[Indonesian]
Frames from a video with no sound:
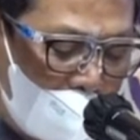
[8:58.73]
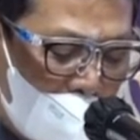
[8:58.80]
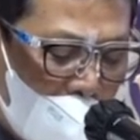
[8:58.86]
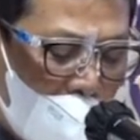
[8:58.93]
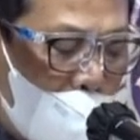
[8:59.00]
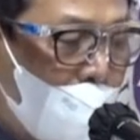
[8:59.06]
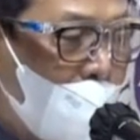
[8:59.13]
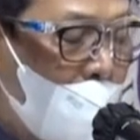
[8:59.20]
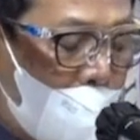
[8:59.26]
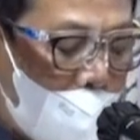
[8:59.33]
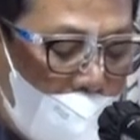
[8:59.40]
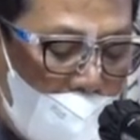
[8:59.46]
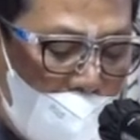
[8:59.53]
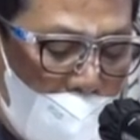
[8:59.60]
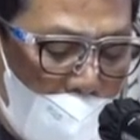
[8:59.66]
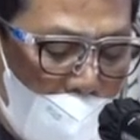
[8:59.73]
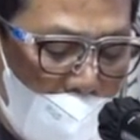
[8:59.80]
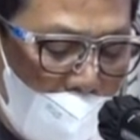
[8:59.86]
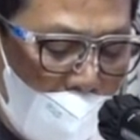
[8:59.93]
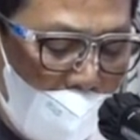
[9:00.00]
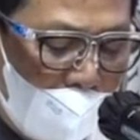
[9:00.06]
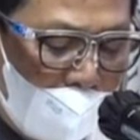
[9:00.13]
mulai
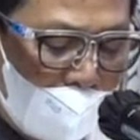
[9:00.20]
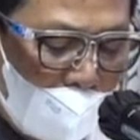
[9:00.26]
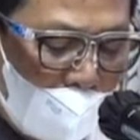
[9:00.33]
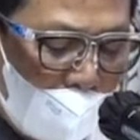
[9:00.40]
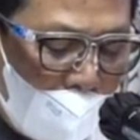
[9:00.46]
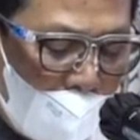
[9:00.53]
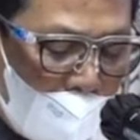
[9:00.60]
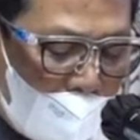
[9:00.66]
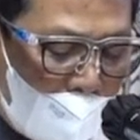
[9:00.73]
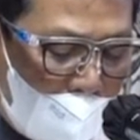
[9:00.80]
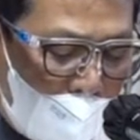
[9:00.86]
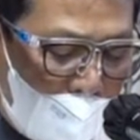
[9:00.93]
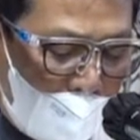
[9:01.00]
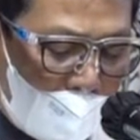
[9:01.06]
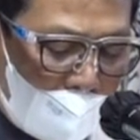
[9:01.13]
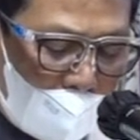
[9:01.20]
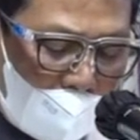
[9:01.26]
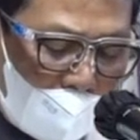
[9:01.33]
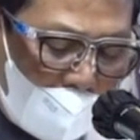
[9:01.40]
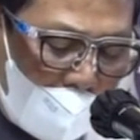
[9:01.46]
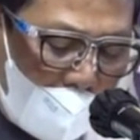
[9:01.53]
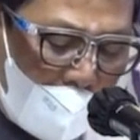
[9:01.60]
dari
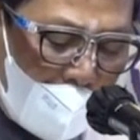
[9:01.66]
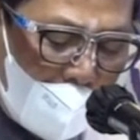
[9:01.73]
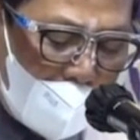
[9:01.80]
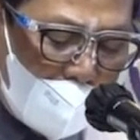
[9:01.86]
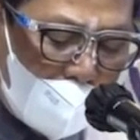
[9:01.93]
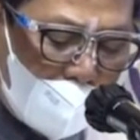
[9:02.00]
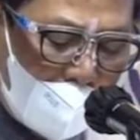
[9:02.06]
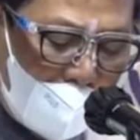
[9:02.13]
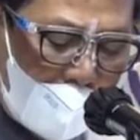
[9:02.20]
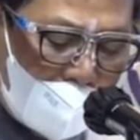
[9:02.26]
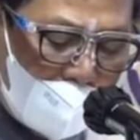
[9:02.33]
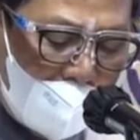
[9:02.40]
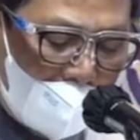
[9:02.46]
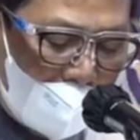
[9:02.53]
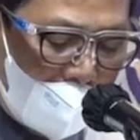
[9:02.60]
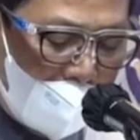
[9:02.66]
telah mengabdikan